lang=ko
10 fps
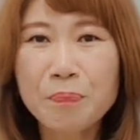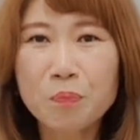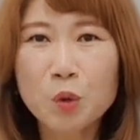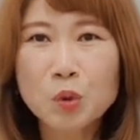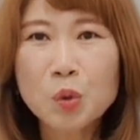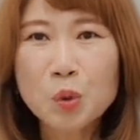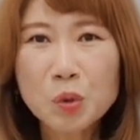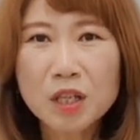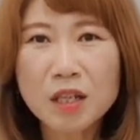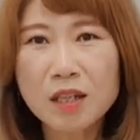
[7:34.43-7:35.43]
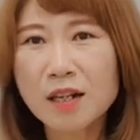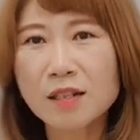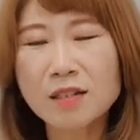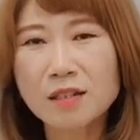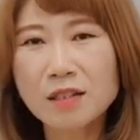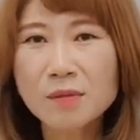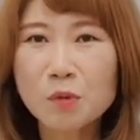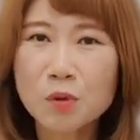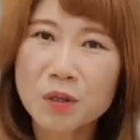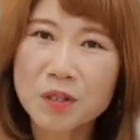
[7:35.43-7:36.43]
뭐 소고기라든지
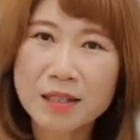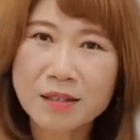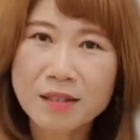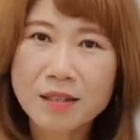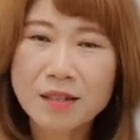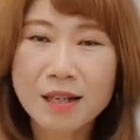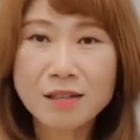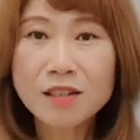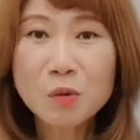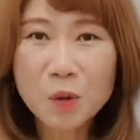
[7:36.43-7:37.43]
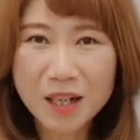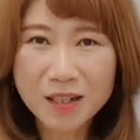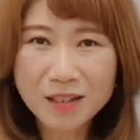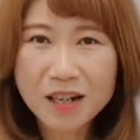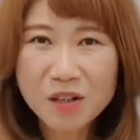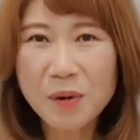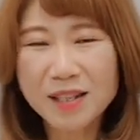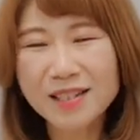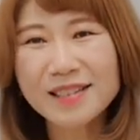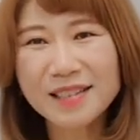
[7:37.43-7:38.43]
뭐 이런 야채들, 야채들 워낙 싸고
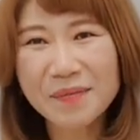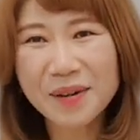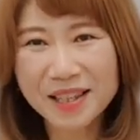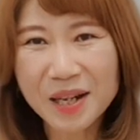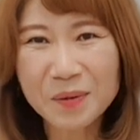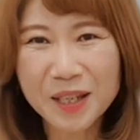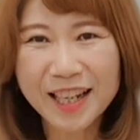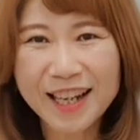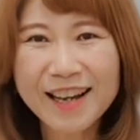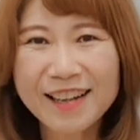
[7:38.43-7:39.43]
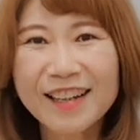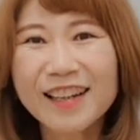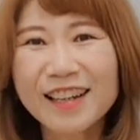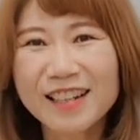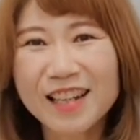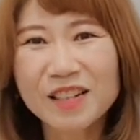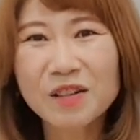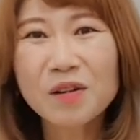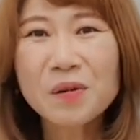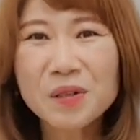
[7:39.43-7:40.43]
맛있는 게 많다 보니까 네,
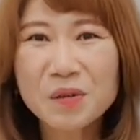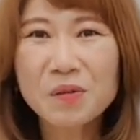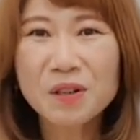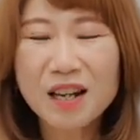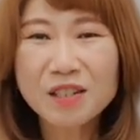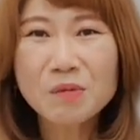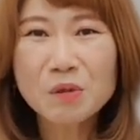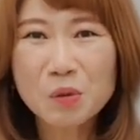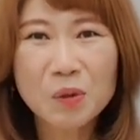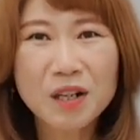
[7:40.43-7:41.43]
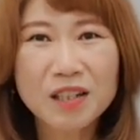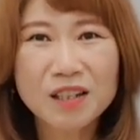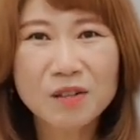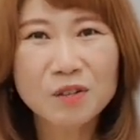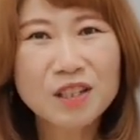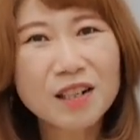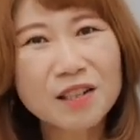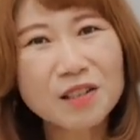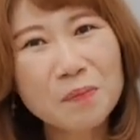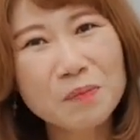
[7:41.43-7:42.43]
그런 거 이용을 하시면 좋을 것 같아요.
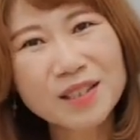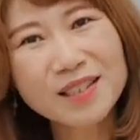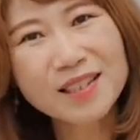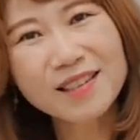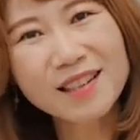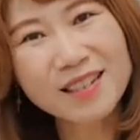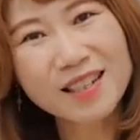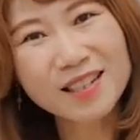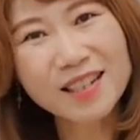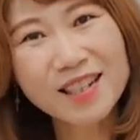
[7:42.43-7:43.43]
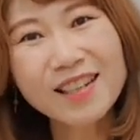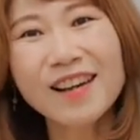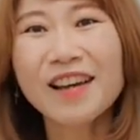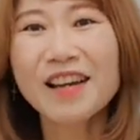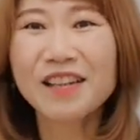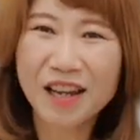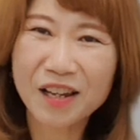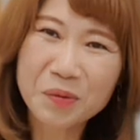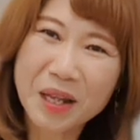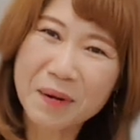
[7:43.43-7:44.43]
우리나라에선 비싼 야채들이
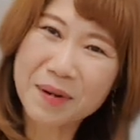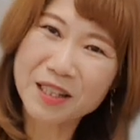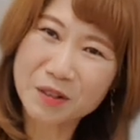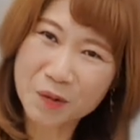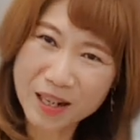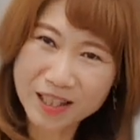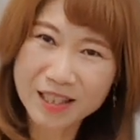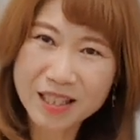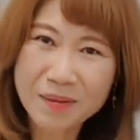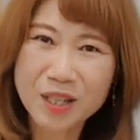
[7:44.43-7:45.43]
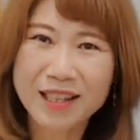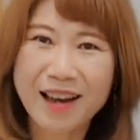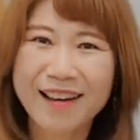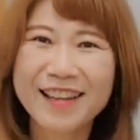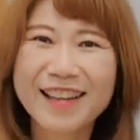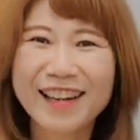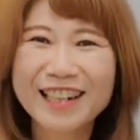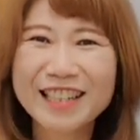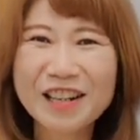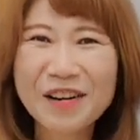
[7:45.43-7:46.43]
네, 동남아에서는 굉장히 쌉니다. 네,
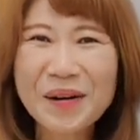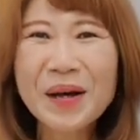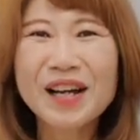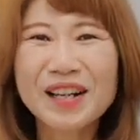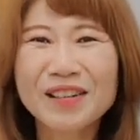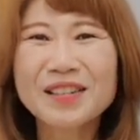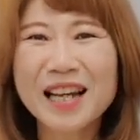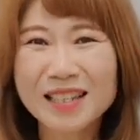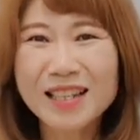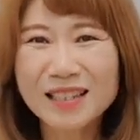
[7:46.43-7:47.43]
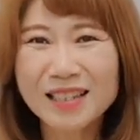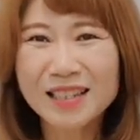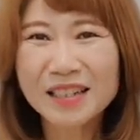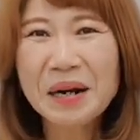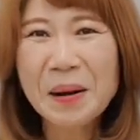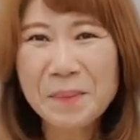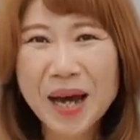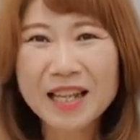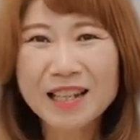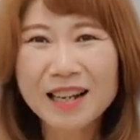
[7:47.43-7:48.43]
그래서 그런 야채들
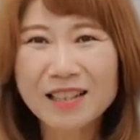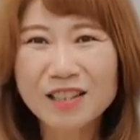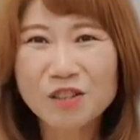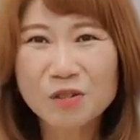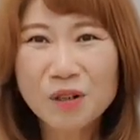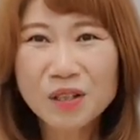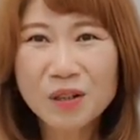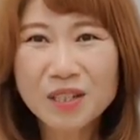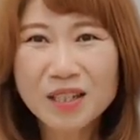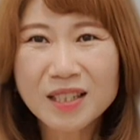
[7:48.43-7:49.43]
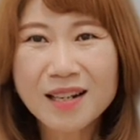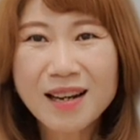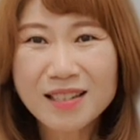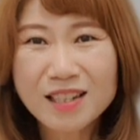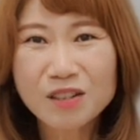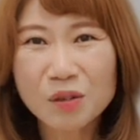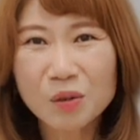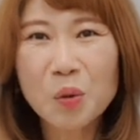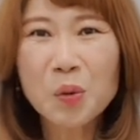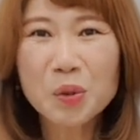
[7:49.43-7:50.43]
많이 같이 구워서 식사를 하시는
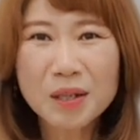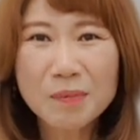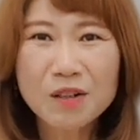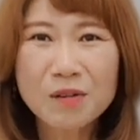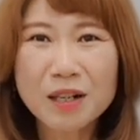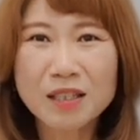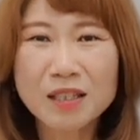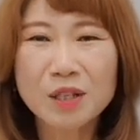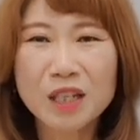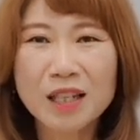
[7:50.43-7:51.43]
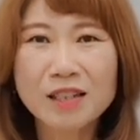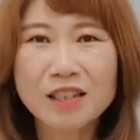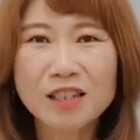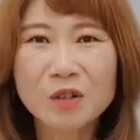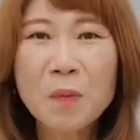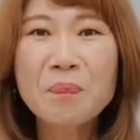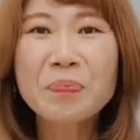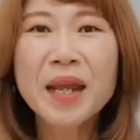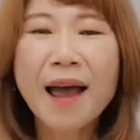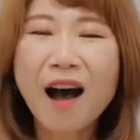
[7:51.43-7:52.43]
것도 팁일 것 같습니다. 그리고
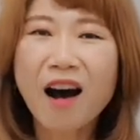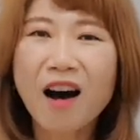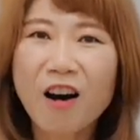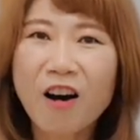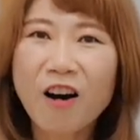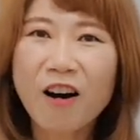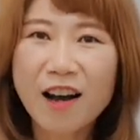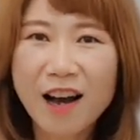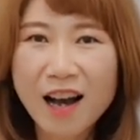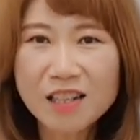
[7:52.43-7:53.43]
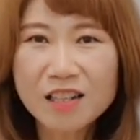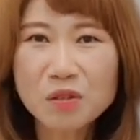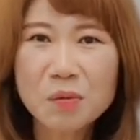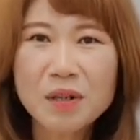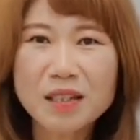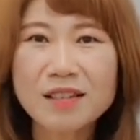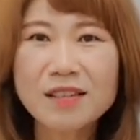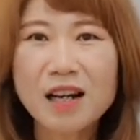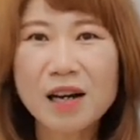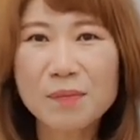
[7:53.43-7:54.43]
어, 한인촌 같은
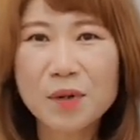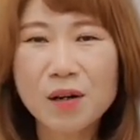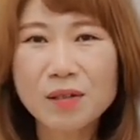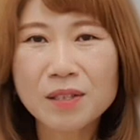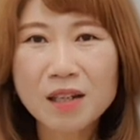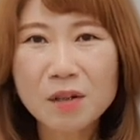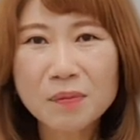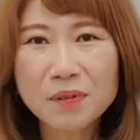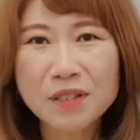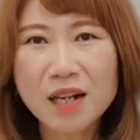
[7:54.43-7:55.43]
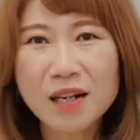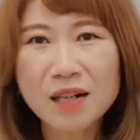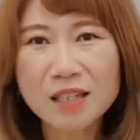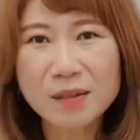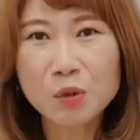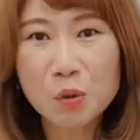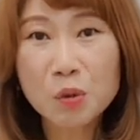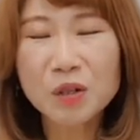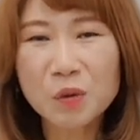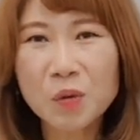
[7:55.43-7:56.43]
데 가면 삼겹살 집도
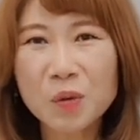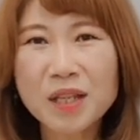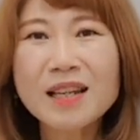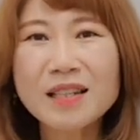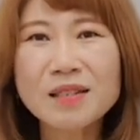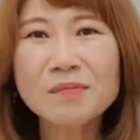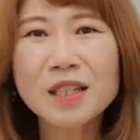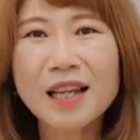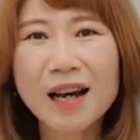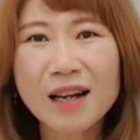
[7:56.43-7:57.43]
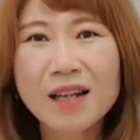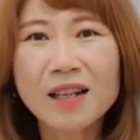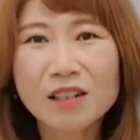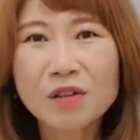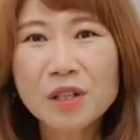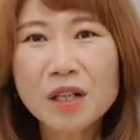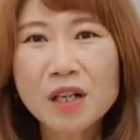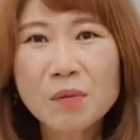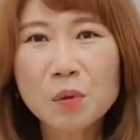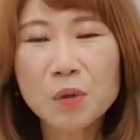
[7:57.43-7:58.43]
있고 다 있습니다. 그런데
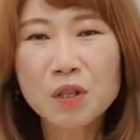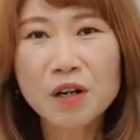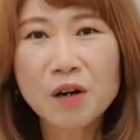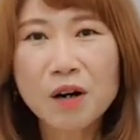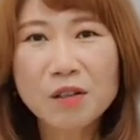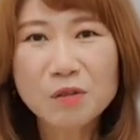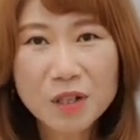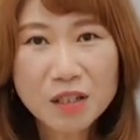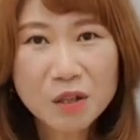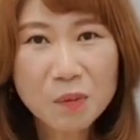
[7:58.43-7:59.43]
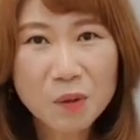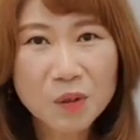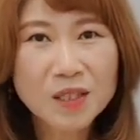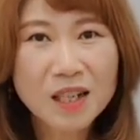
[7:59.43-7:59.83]
가면 오히려 한국에서 먹는